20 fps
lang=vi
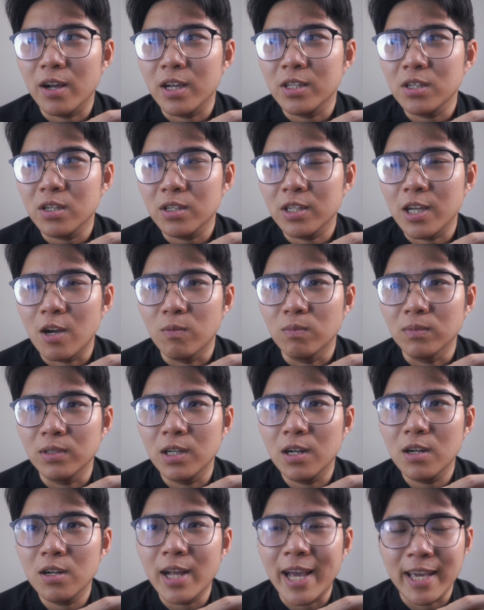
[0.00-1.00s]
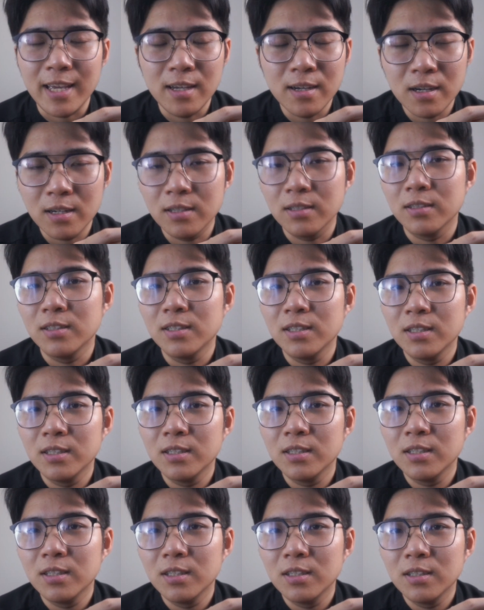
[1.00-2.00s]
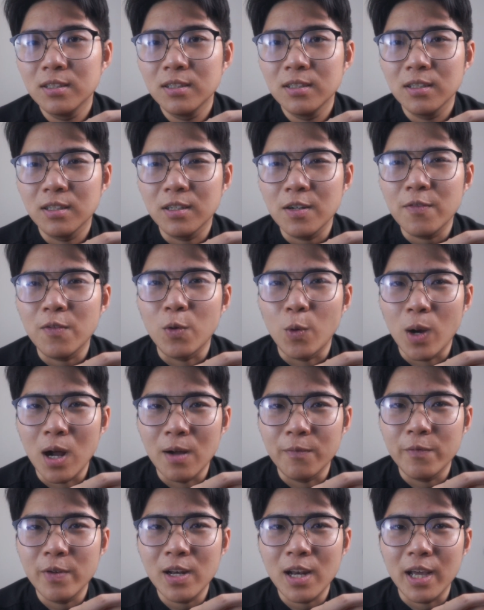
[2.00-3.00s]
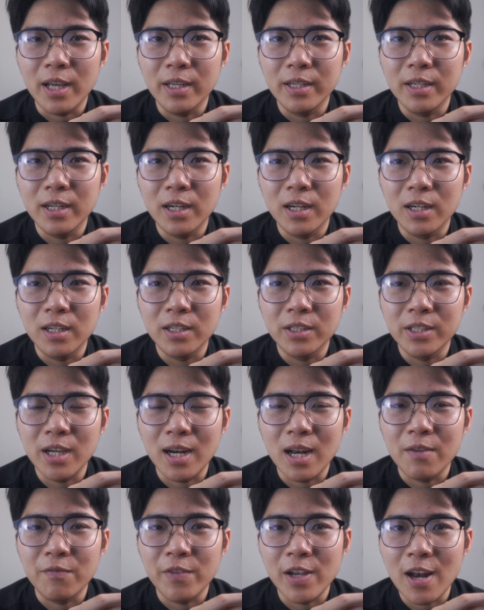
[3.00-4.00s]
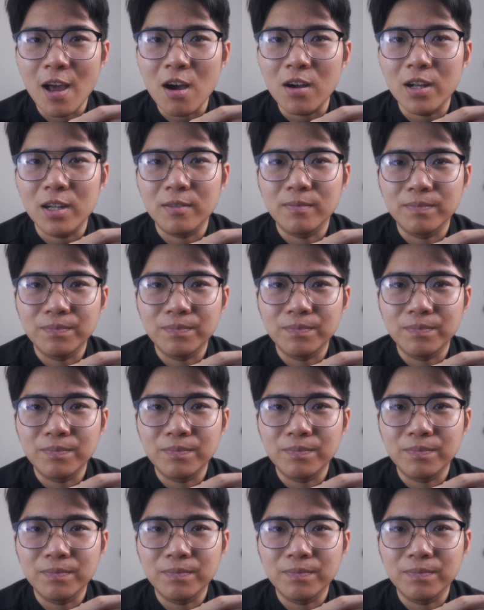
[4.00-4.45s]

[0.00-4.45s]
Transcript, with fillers: cái chất giọng nó hay hơn nó phù hợp với lại uh, dân làm vlog á